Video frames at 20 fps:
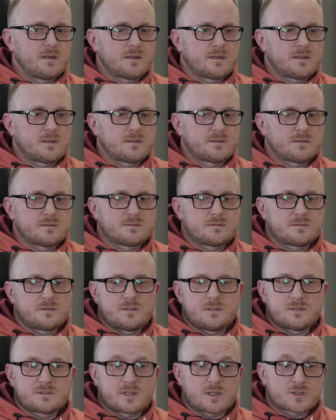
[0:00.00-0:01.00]
E,
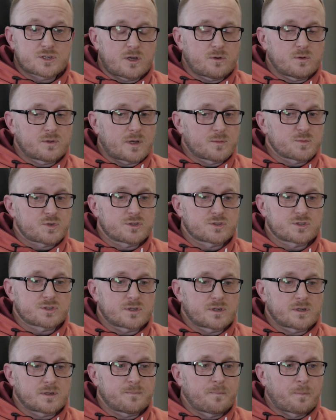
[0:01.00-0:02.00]
I zdarzało nam się,
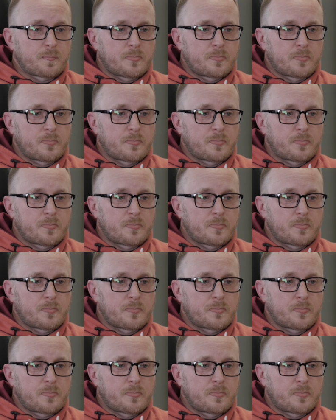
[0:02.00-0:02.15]
że